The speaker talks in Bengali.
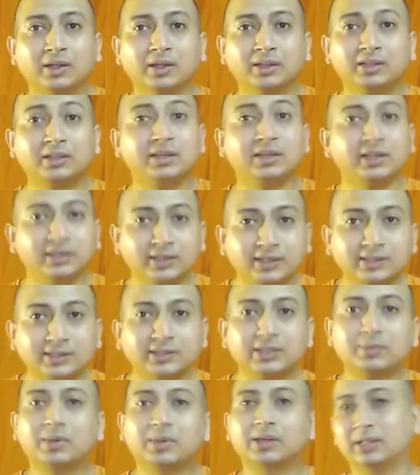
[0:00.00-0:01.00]
থ্রি ইডিয়েট
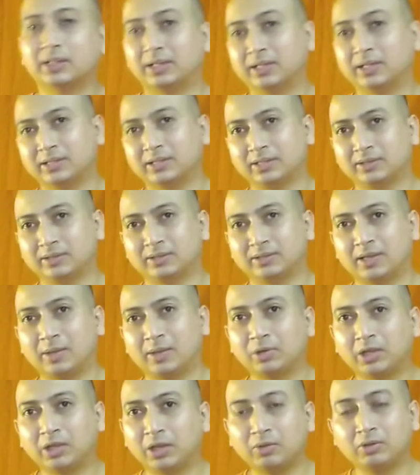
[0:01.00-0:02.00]
সিনেমাটা দেখেছেন
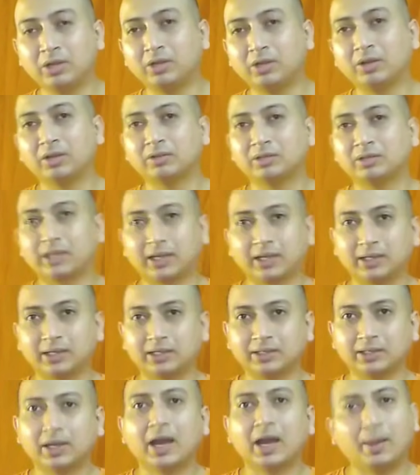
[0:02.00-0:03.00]
এমন কেউ নেই হয়তো
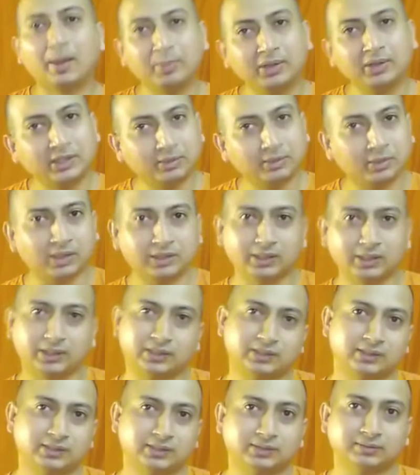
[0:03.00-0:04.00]
দেখেনি আমি তিনবার
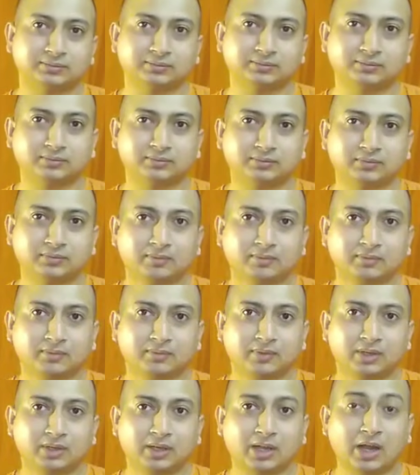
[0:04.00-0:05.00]
দেখেছি
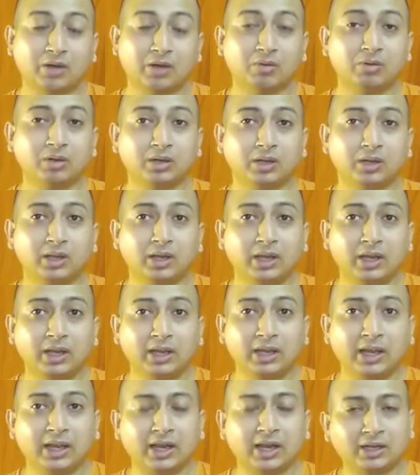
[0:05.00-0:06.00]
কারণ
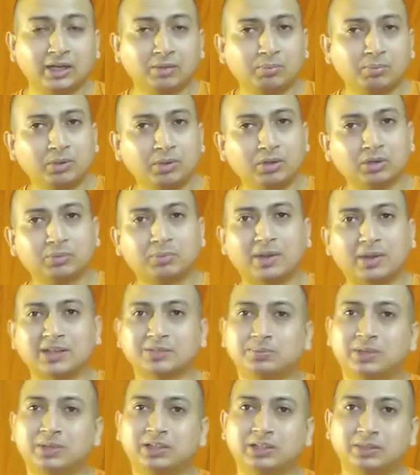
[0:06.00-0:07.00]
এর একটা বৃহৎ
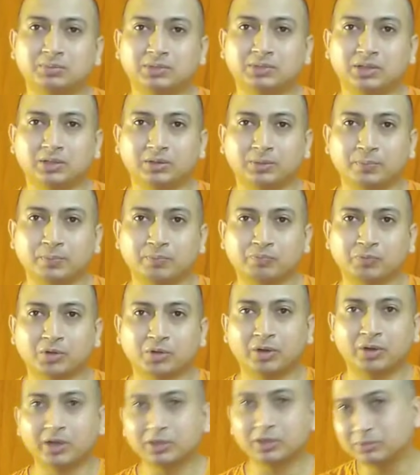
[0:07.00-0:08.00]
পার্সপেকটিভ ছিল
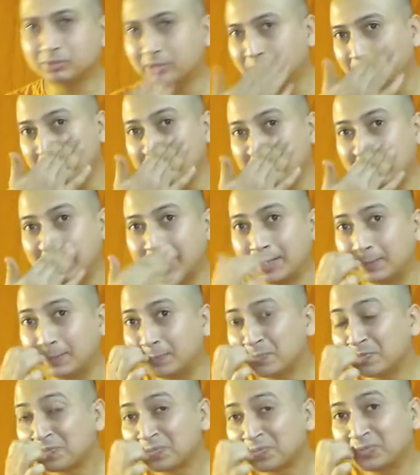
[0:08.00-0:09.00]
অনেক সময় হয়ে যায় না
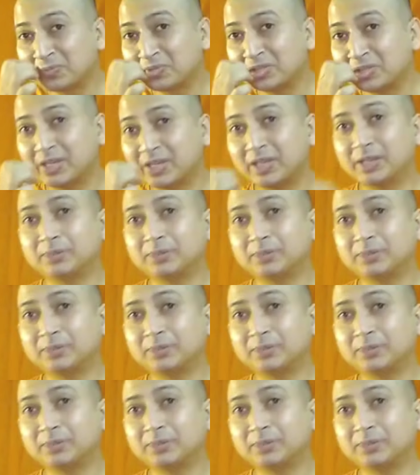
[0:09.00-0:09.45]
যে